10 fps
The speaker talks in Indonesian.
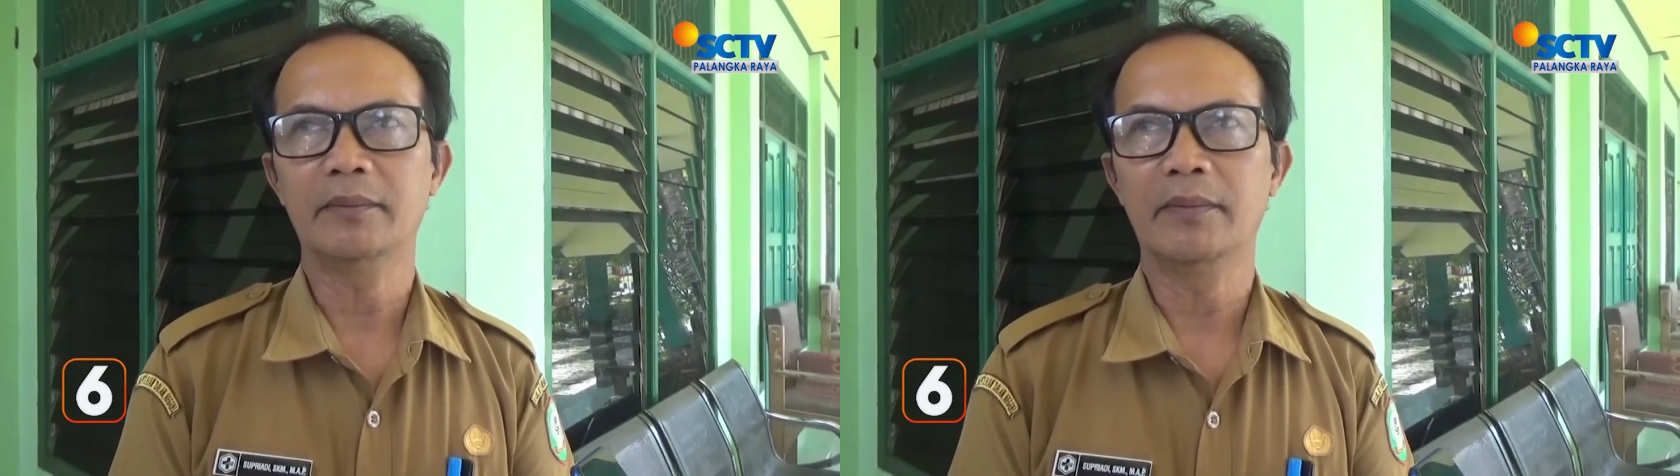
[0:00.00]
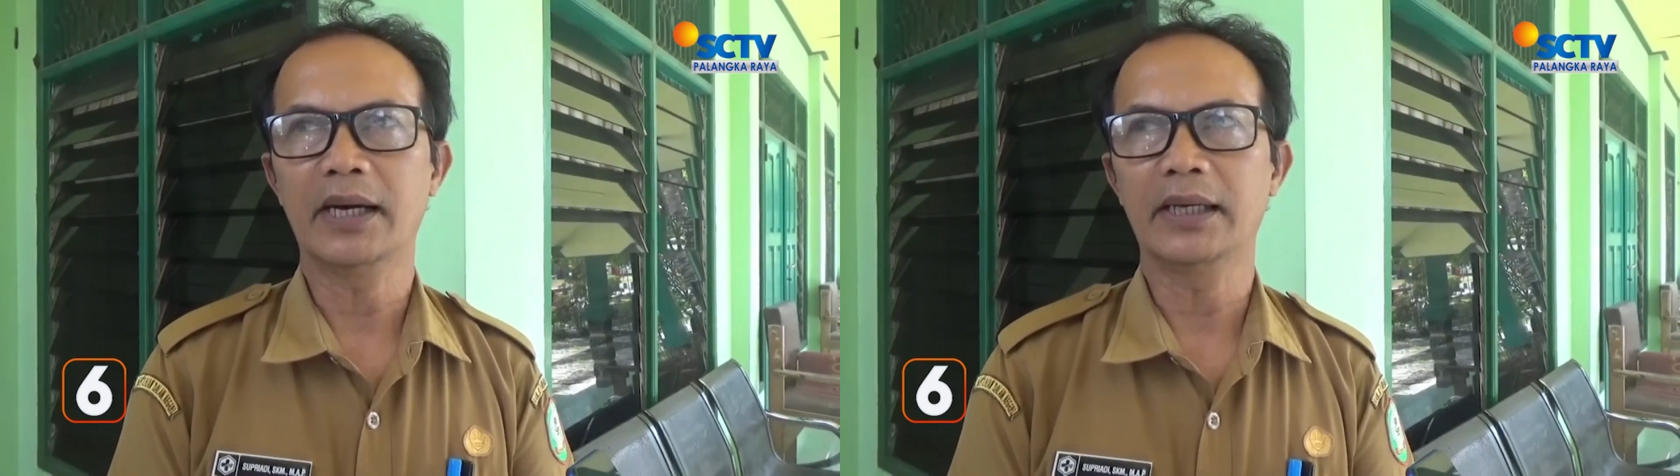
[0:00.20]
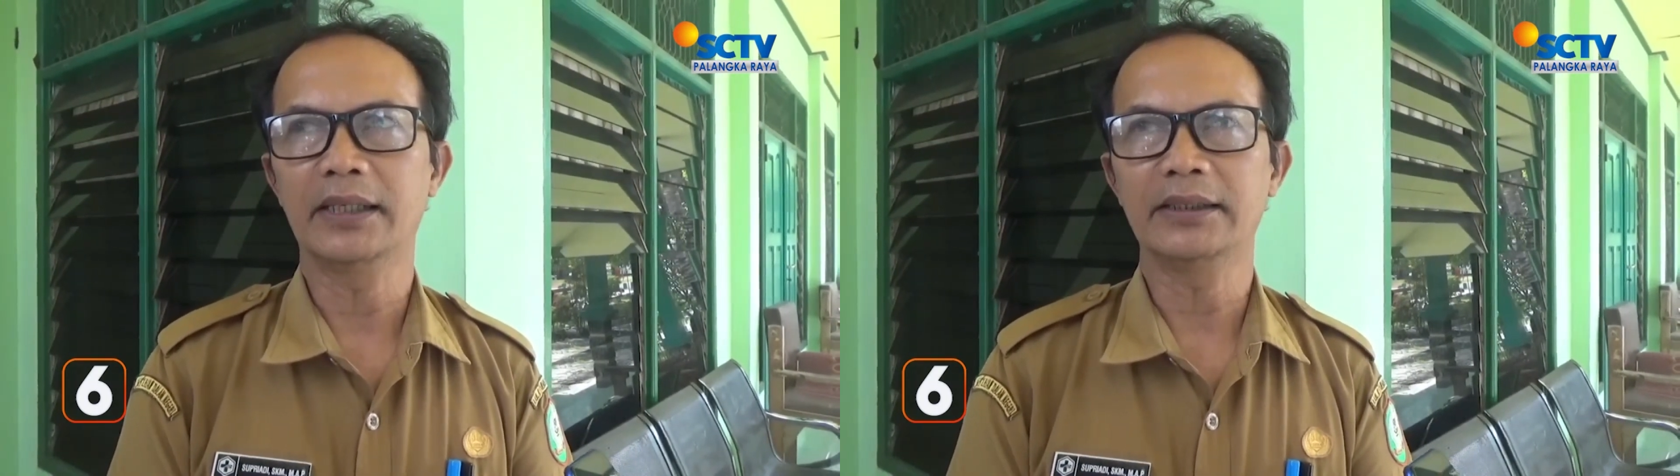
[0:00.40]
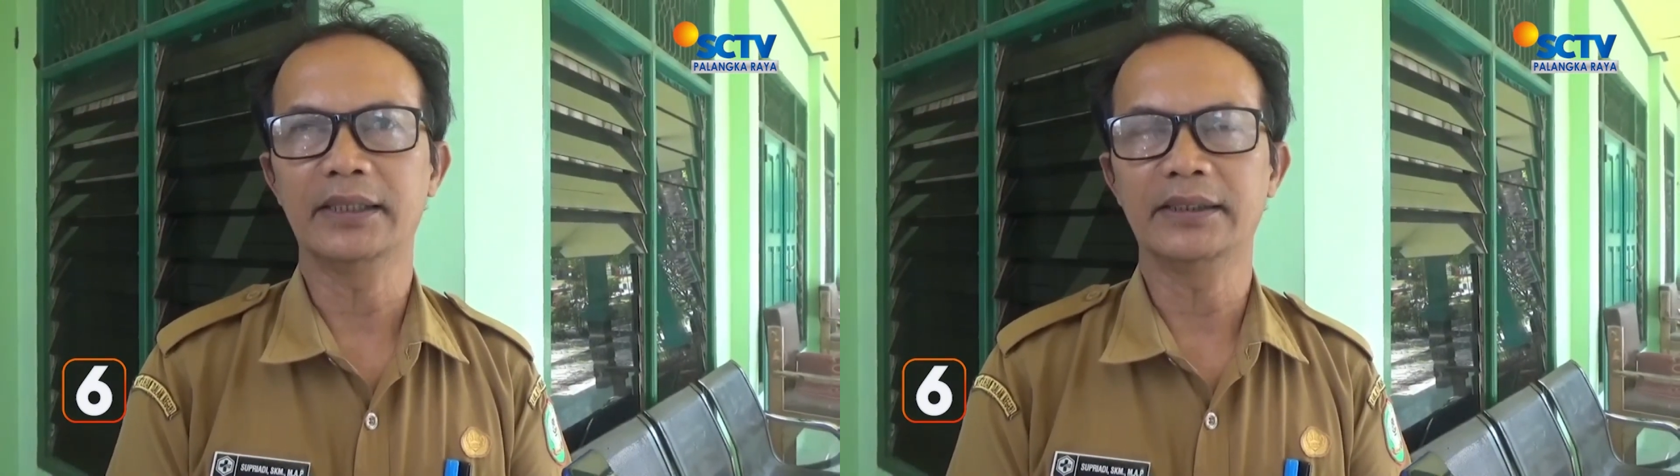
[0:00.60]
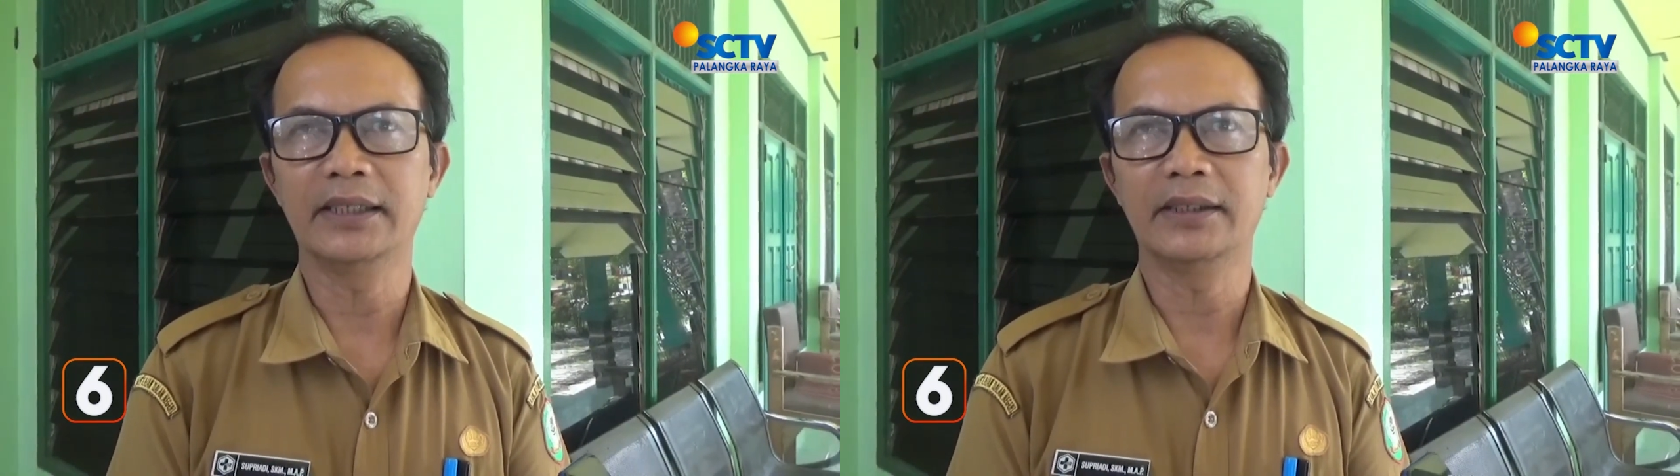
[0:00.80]
makanan
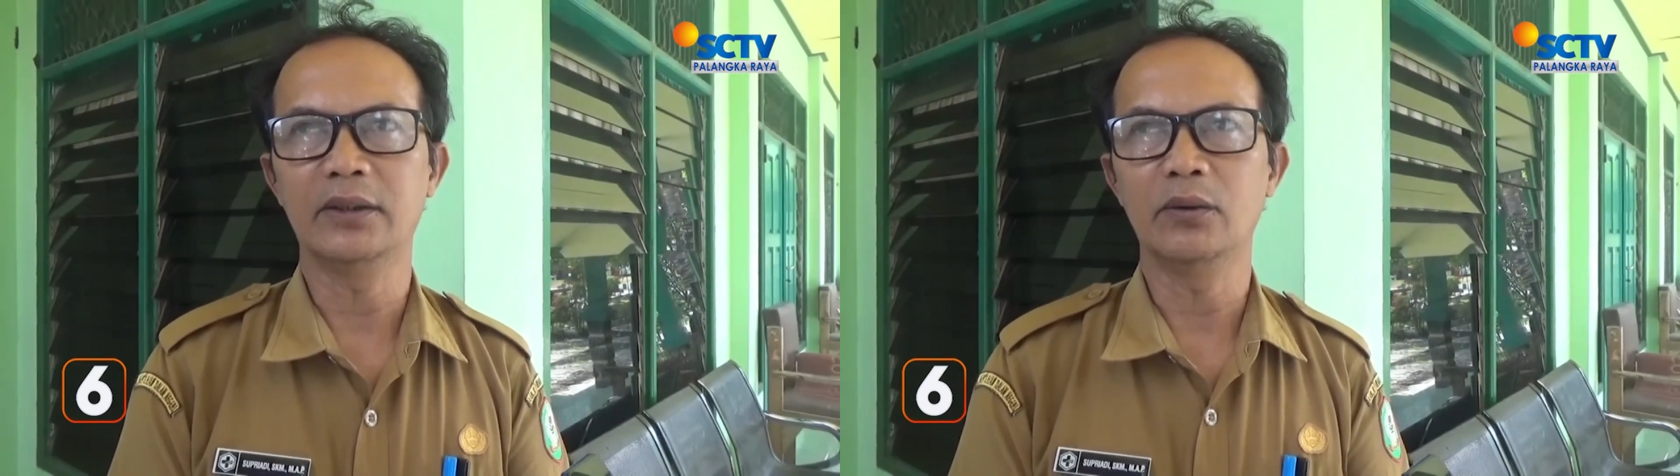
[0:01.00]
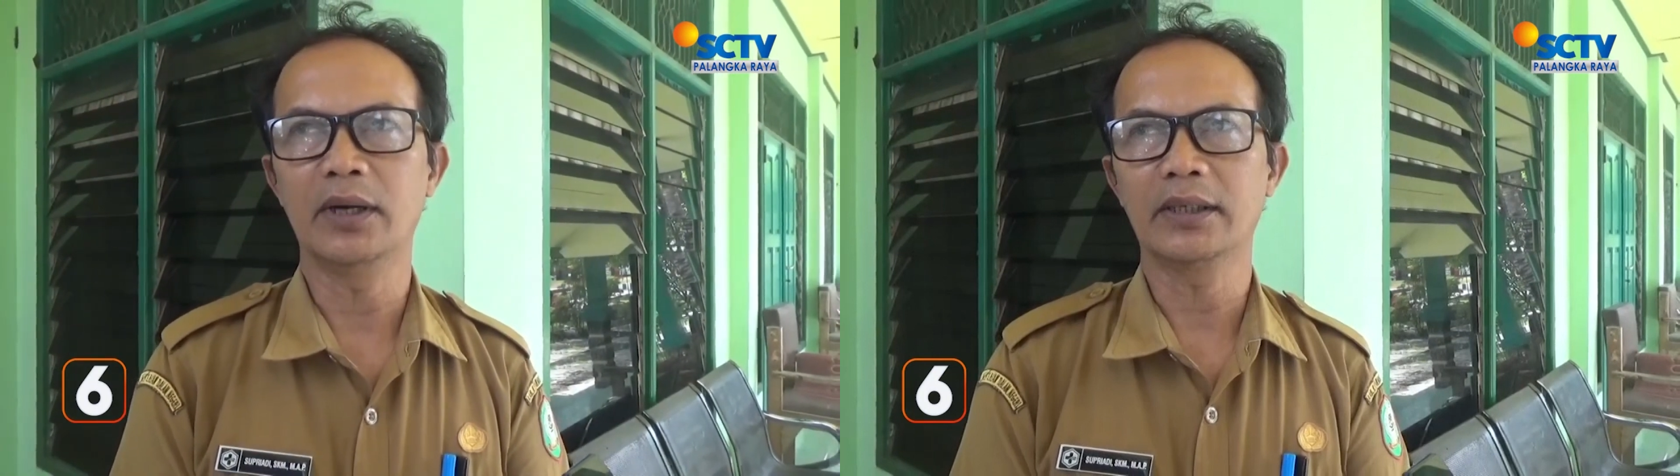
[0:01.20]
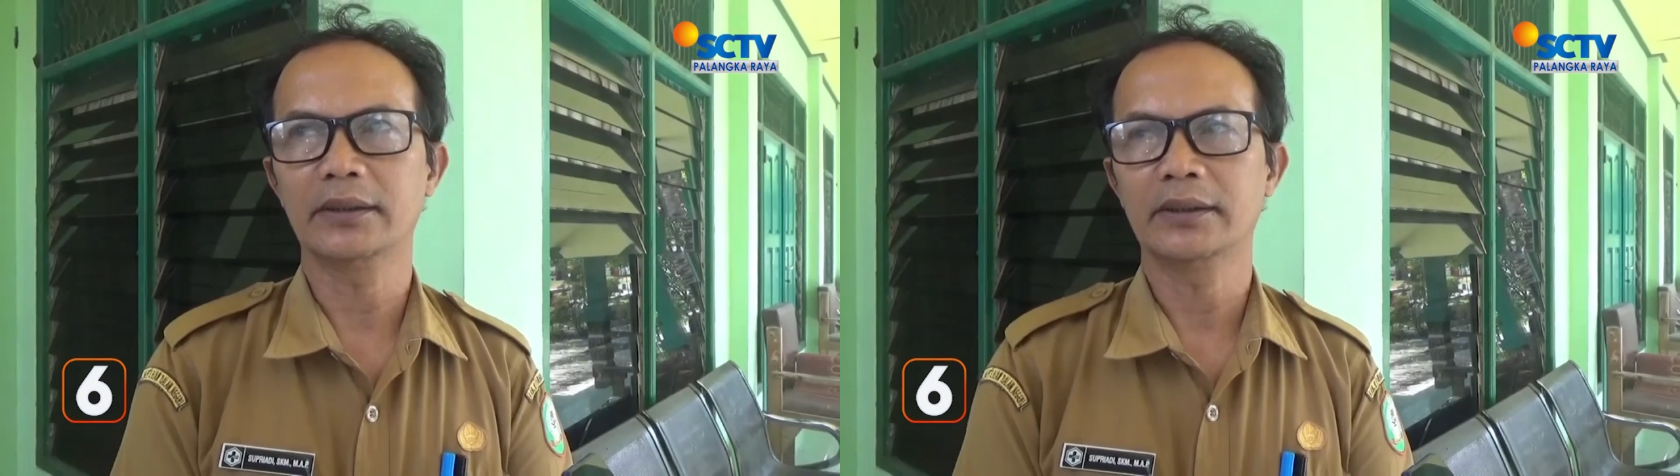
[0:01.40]
jajanan di luar.